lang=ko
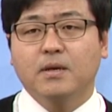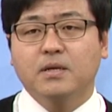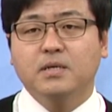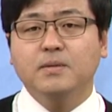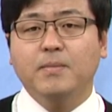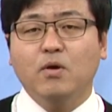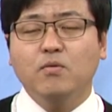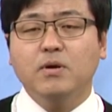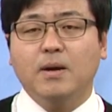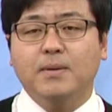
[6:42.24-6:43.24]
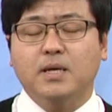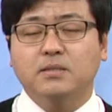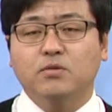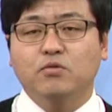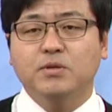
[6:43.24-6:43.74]
그는 매공
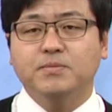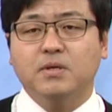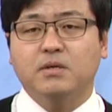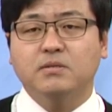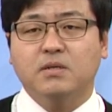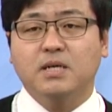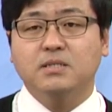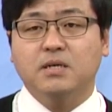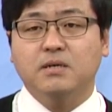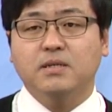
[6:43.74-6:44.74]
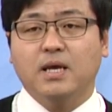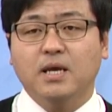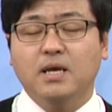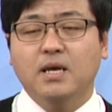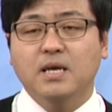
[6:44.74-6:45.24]
가방에서 독립선언서를 한 장
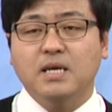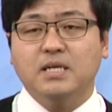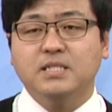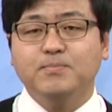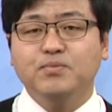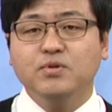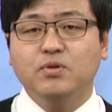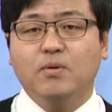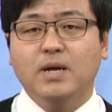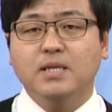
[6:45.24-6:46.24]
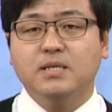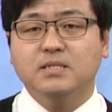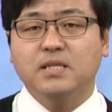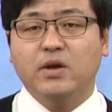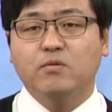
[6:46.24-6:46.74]
꺼내 약 10분 동안 그
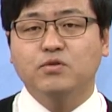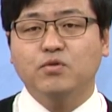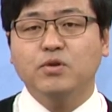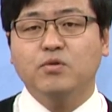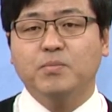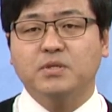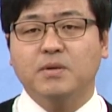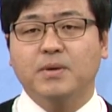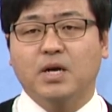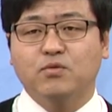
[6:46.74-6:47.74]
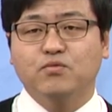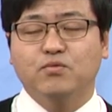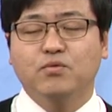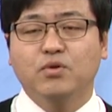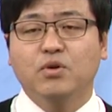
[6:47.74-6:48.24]
내용을 소리 높여 설명한
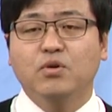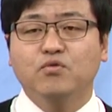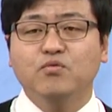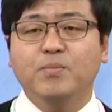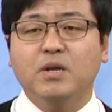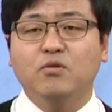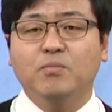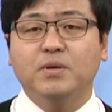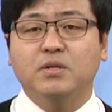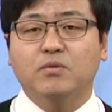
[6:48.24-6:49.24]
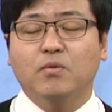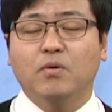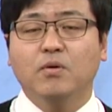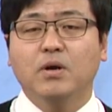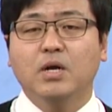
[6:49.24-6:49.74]
후 두 팔을 높이
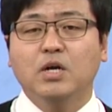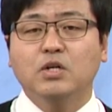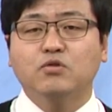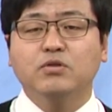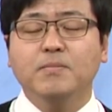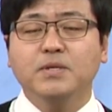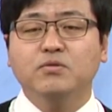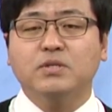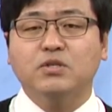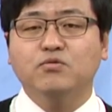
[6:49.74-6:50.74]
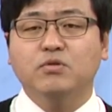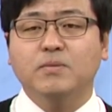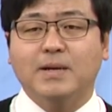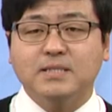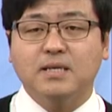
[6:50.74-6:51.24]
들고 조선민족
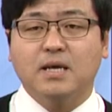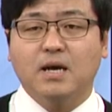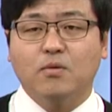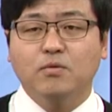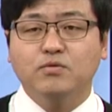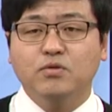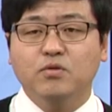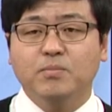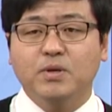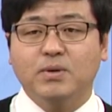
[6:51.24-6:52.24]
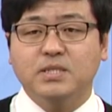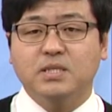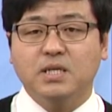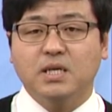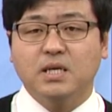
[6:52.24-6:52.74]
자주독립 만세하고 소리 높이
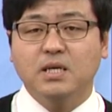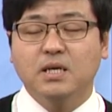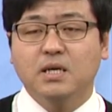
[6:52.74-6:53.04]
외치니